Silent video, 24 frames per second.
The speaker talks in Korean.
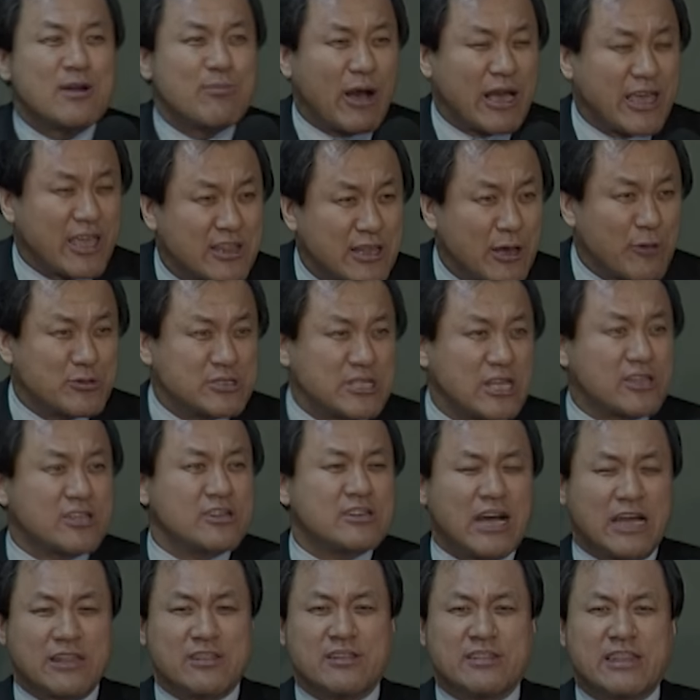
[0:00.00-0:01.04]
받겠다고 이제
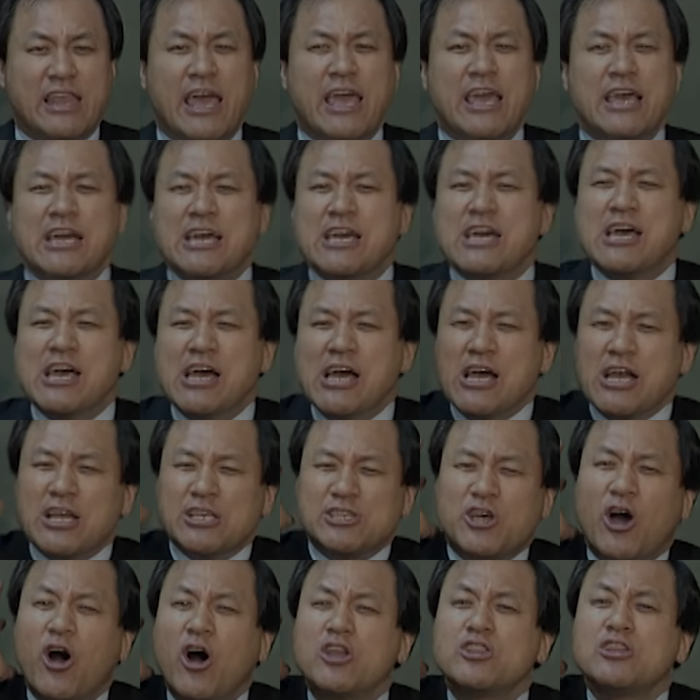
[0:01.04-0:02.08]
들어갔는데
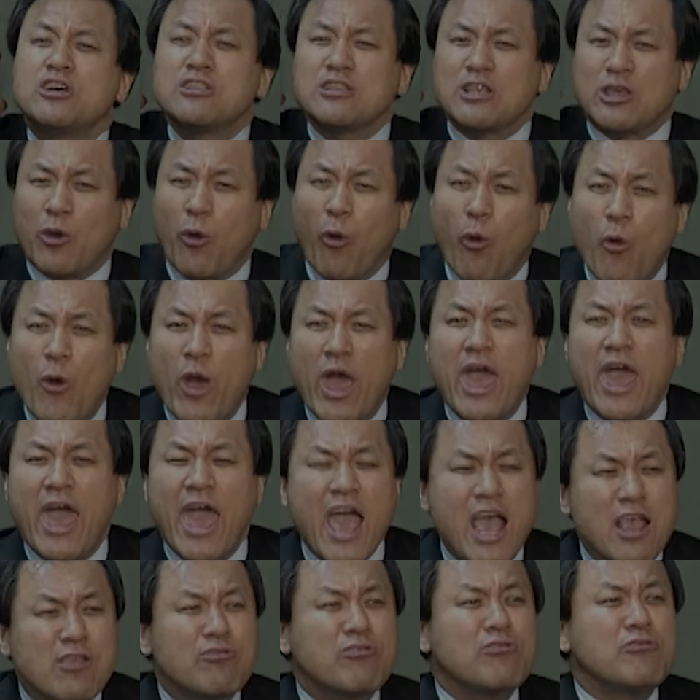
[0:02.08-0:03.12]
저는 교회
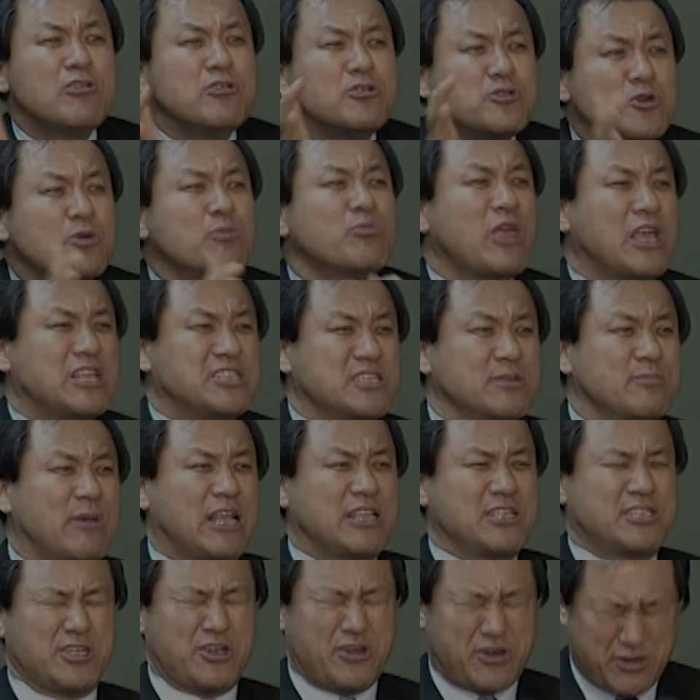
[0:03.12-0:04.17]
횟수는 좀
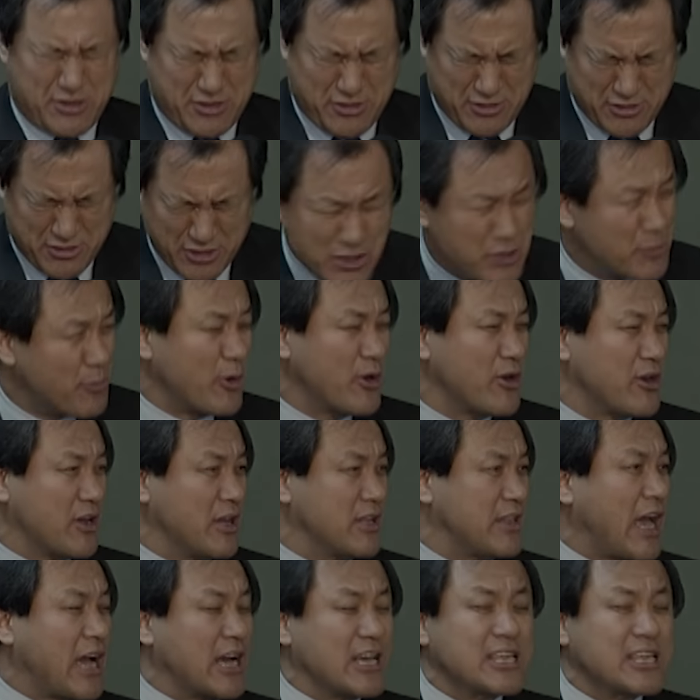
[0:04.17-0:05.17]
됐지만 전혀 모르는 거예요. 내가